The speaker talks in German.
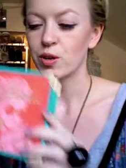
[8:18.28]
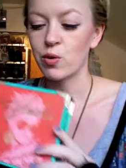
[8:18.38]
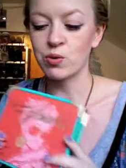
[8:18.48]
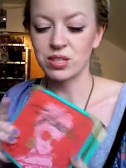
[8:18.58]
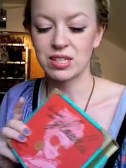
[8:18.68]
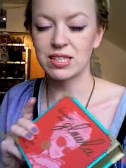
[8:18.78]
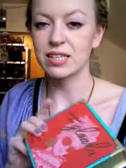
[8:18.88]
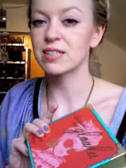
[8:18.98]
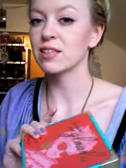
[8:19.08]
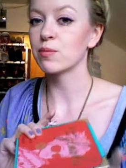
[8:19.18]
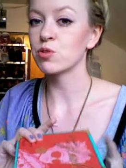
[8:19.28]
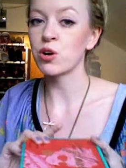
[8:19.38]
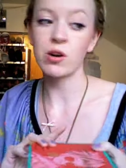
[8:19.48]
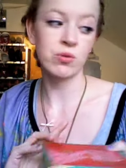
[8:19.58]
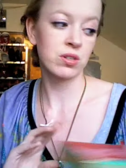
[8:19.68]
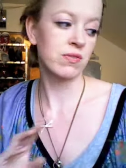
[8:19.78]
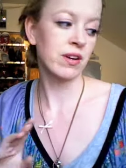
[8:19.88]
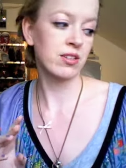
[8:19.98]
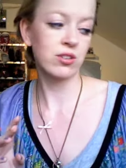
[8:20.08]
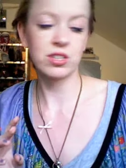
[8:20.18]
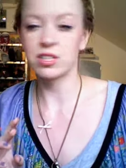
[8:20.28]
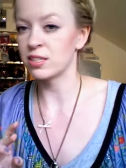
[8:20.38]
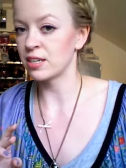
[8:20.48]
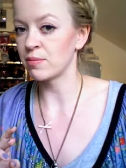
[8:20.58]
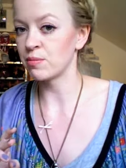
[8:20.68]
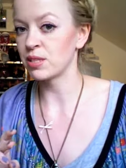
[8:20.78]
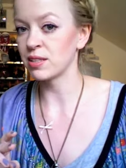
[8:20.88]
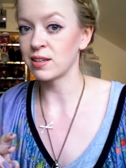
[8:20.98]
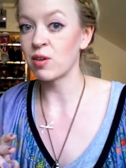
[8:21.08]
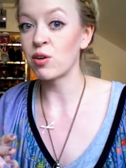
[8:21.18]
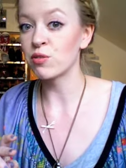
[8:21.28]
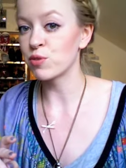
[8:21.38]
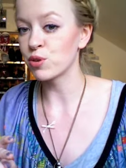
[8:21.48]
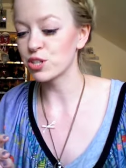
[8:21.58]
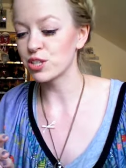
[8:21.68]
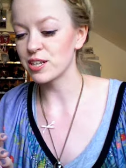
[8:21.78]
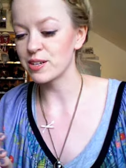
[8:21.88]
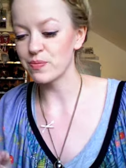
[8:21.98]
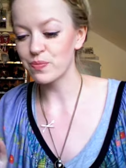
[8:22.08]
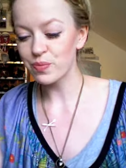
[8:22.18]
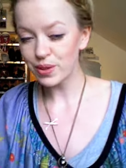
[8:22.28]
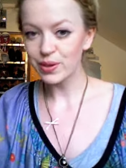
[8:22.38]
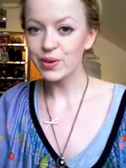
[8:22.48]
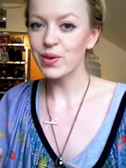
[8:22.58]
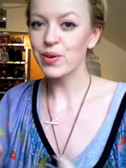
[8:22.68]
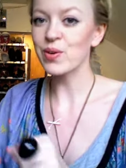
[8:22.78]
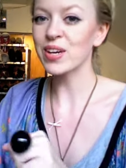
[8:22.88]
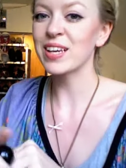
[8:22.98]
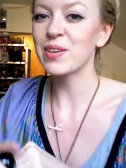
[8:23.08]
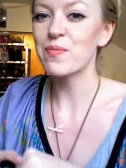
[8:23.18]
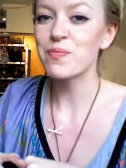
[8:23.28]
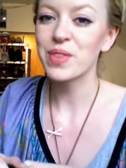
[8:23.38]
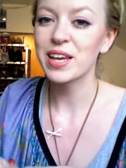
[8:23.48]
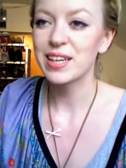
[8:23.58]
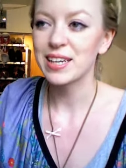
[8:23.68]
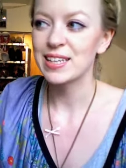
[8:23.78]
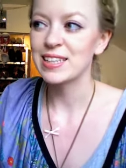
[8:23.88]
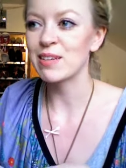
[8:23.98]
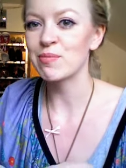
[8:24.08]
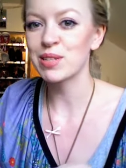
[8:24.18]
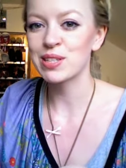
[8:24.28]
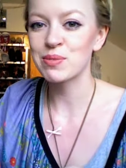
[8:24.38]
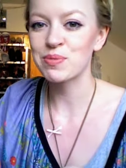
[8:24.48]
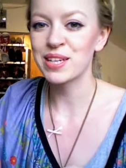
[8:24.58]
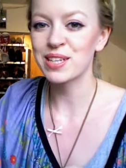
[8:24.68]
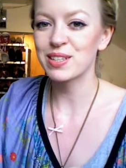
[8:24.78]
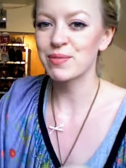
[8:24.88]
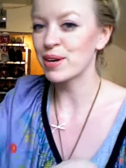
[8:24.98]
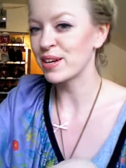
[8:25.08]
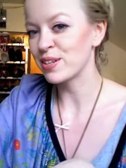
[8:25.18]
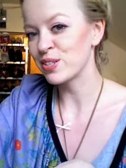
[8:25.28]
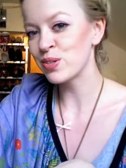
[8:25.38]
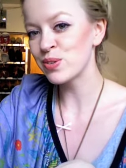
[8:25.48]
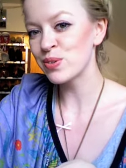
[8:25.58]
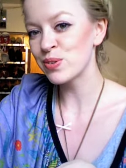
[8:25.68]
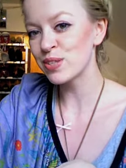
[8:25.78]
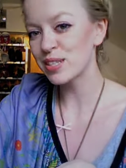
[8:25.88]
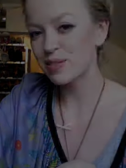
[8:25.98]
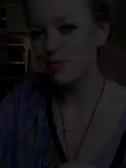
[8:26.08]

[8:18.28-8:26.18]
Und das ist extrem toll und das werde ich euch dann da ein bisschen genauer vorstellen. Okay, dann bis zum nächsten Mal. Tschüss!